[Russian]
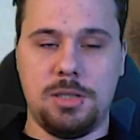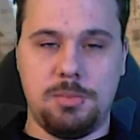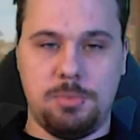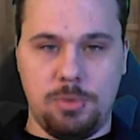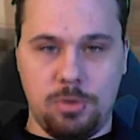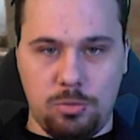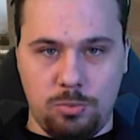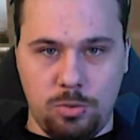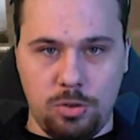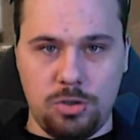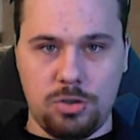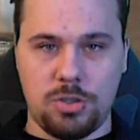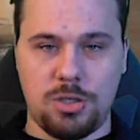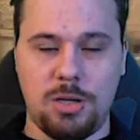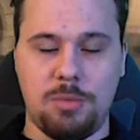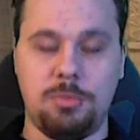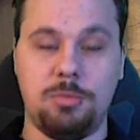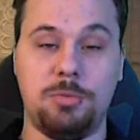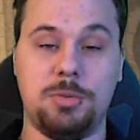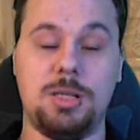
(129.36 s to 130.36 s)
берет больше,
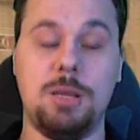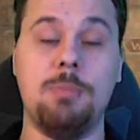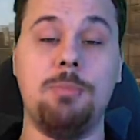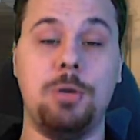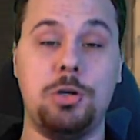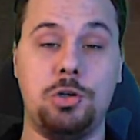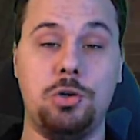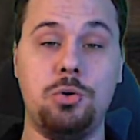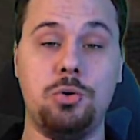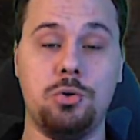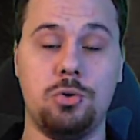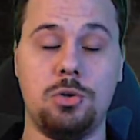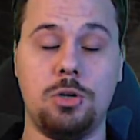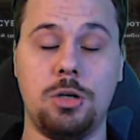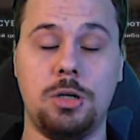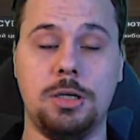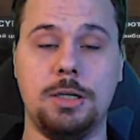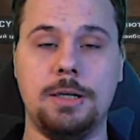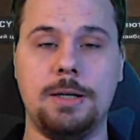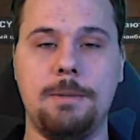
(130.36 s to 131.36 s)
самый, самый большой кусок
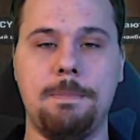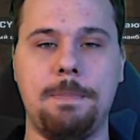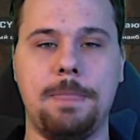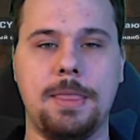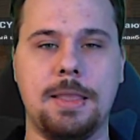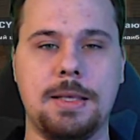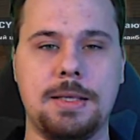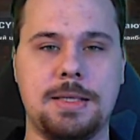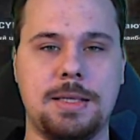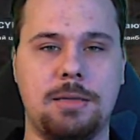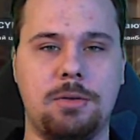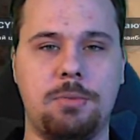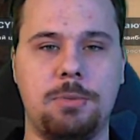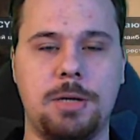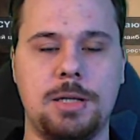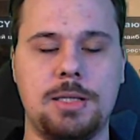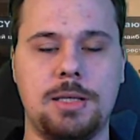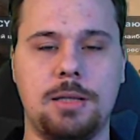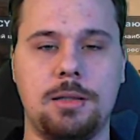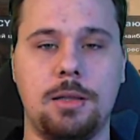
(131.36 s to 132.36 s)
э, с этого
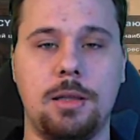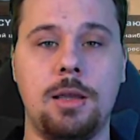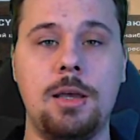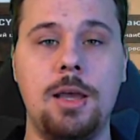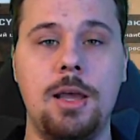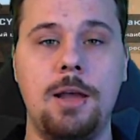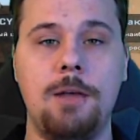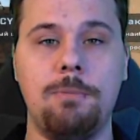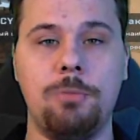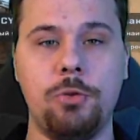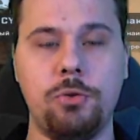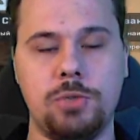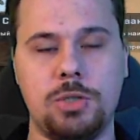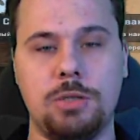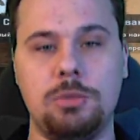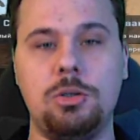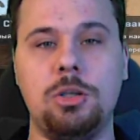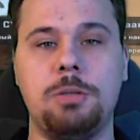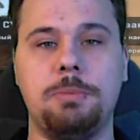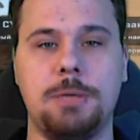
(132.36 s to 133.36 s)
процента, но все
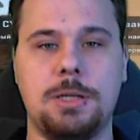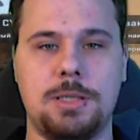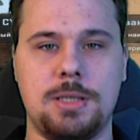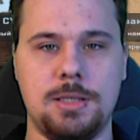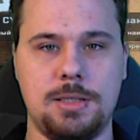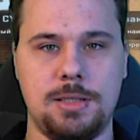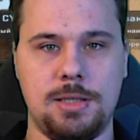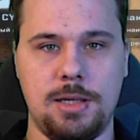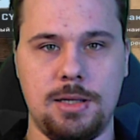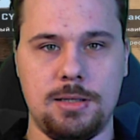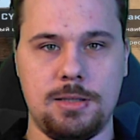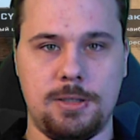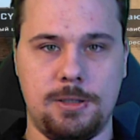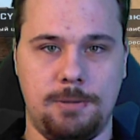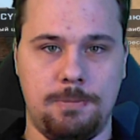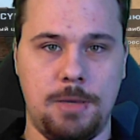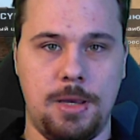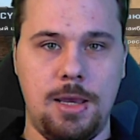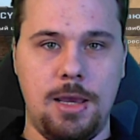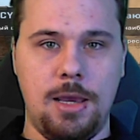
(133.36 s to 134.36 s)
равно этот процент делится.
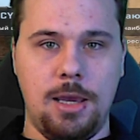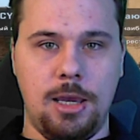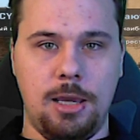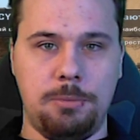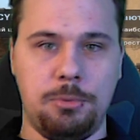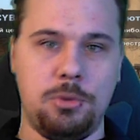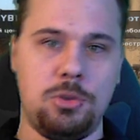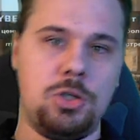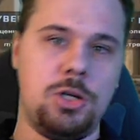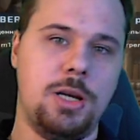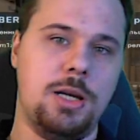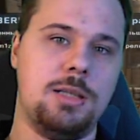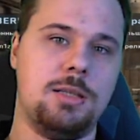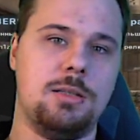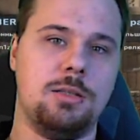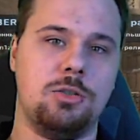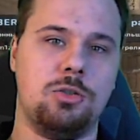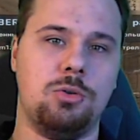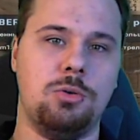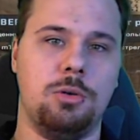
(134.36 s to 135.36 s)
И
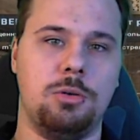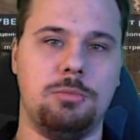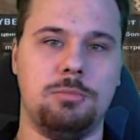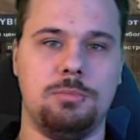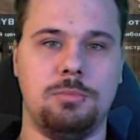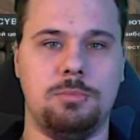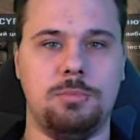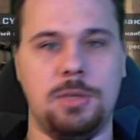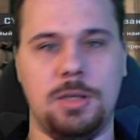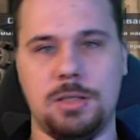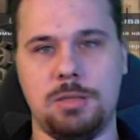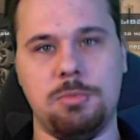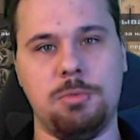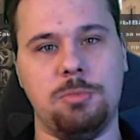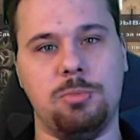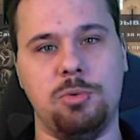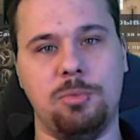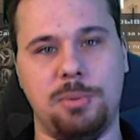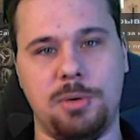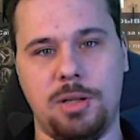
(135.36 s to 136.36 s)
получается, что если мы
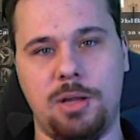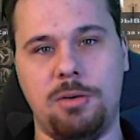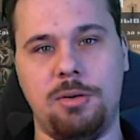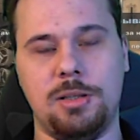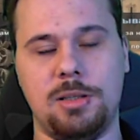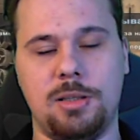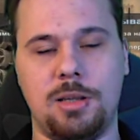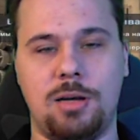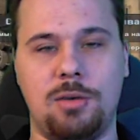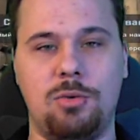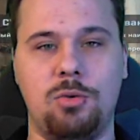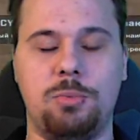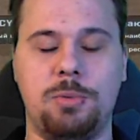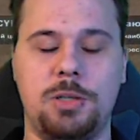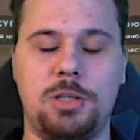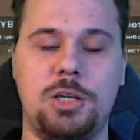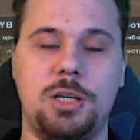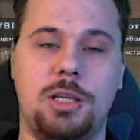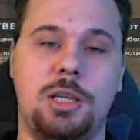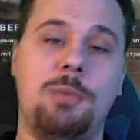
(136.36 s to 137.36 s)
будем продавать на дорогой
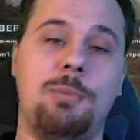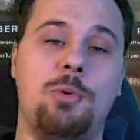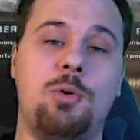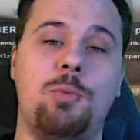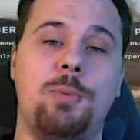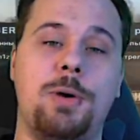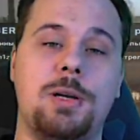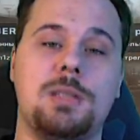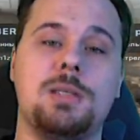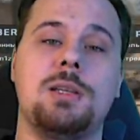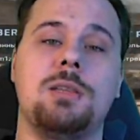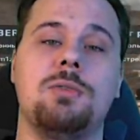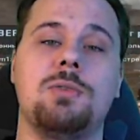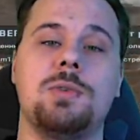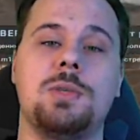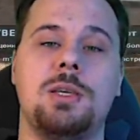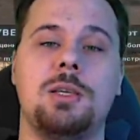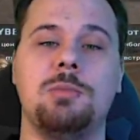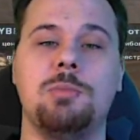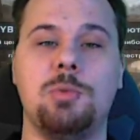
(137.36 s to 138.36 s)
площадке и покупать заново
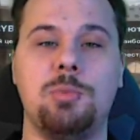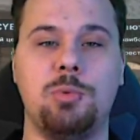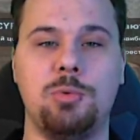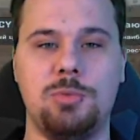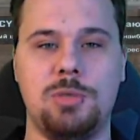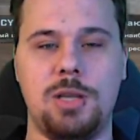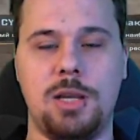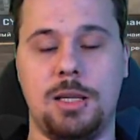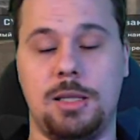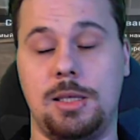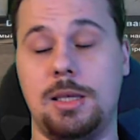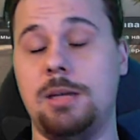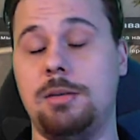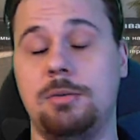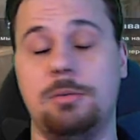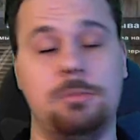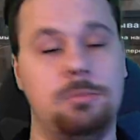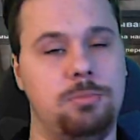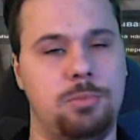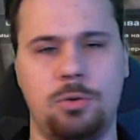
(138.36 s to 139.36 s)
скин, мы будем терять.
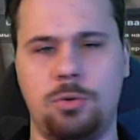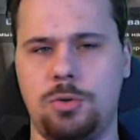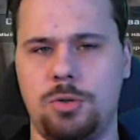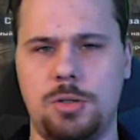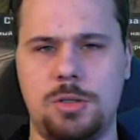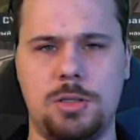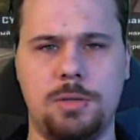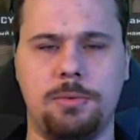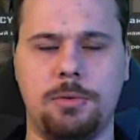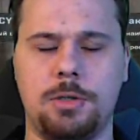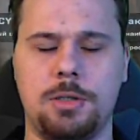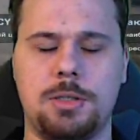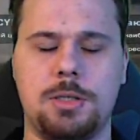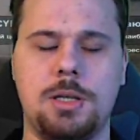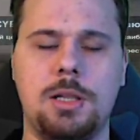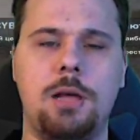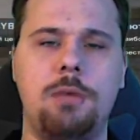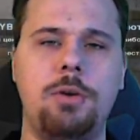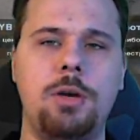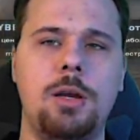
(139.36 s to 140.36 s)
Я беру эти цифры из
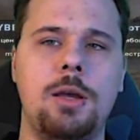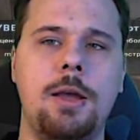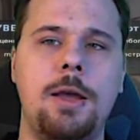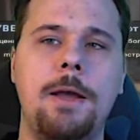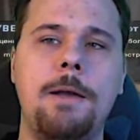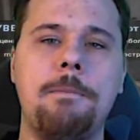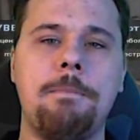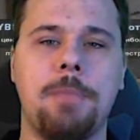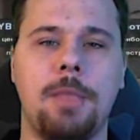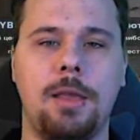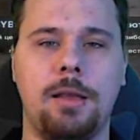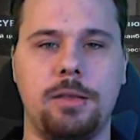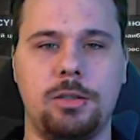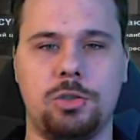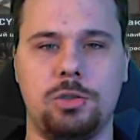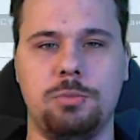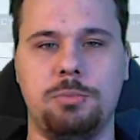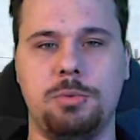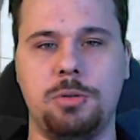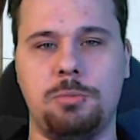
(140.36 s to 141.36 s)
головы, Э,
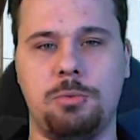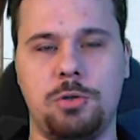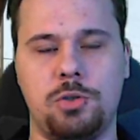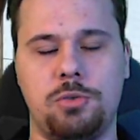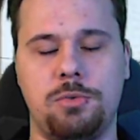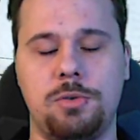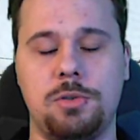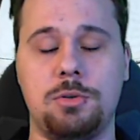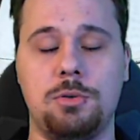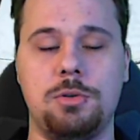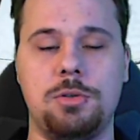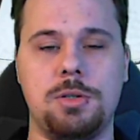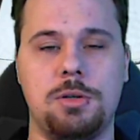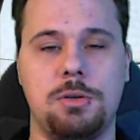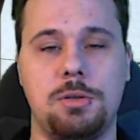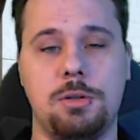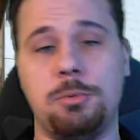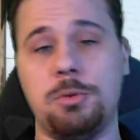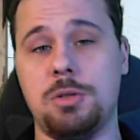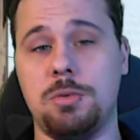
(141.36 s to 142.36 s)
чтобы было проще
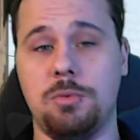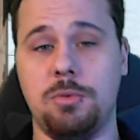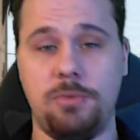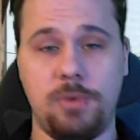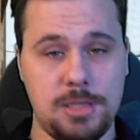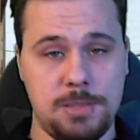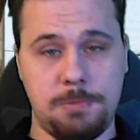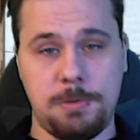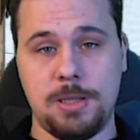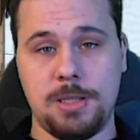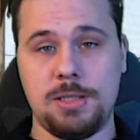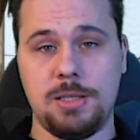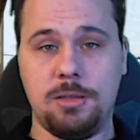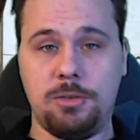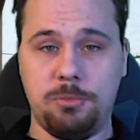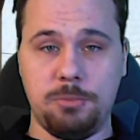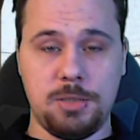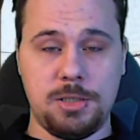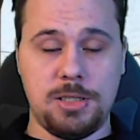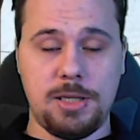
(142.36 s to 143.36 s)
визуализировать, допустим, 20%
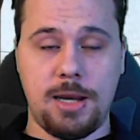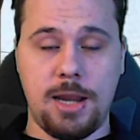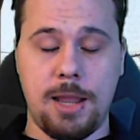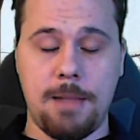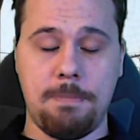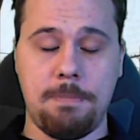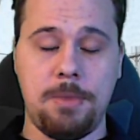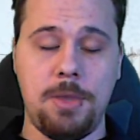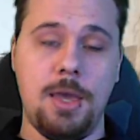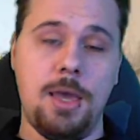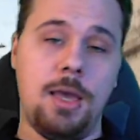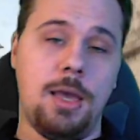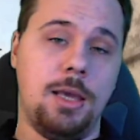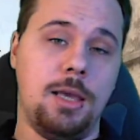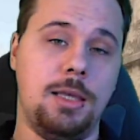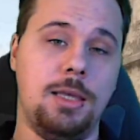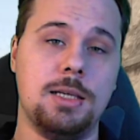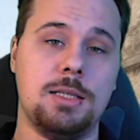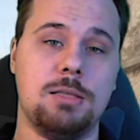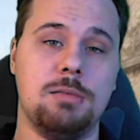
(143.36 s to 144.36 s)
мы теряем.
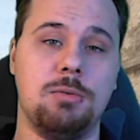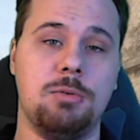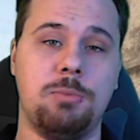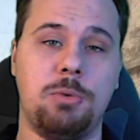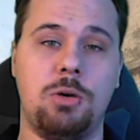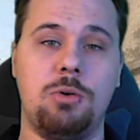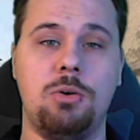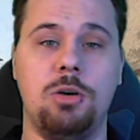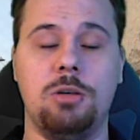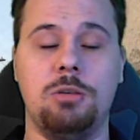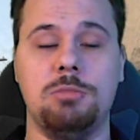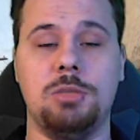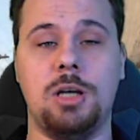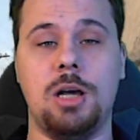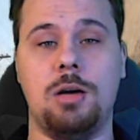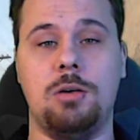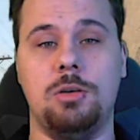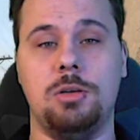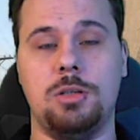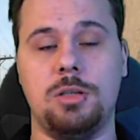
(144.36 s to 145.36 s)
Если мы приходим на
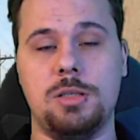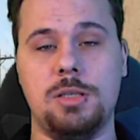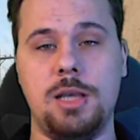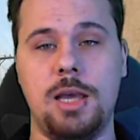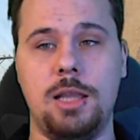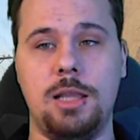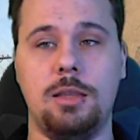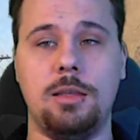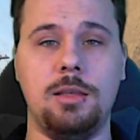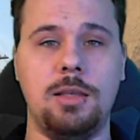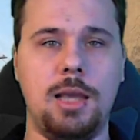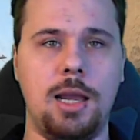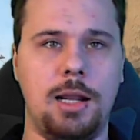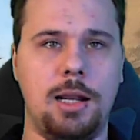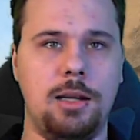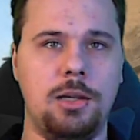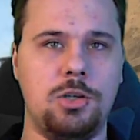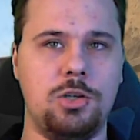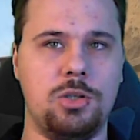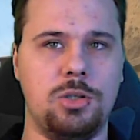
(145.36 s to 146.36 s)
какой-то сайт, я
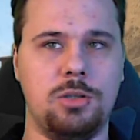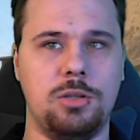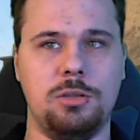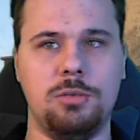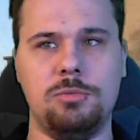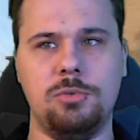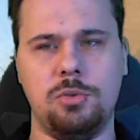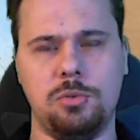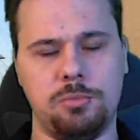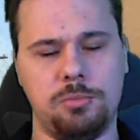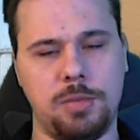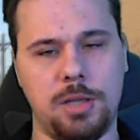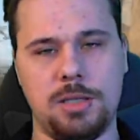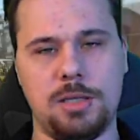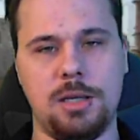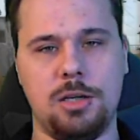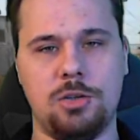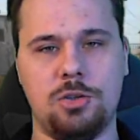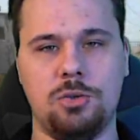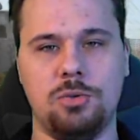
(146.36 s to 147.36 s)
лично, ну, так
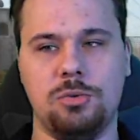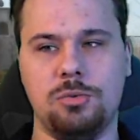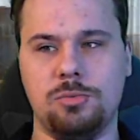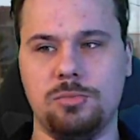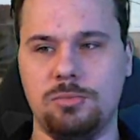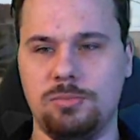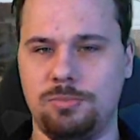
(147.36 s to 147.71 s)
скажу,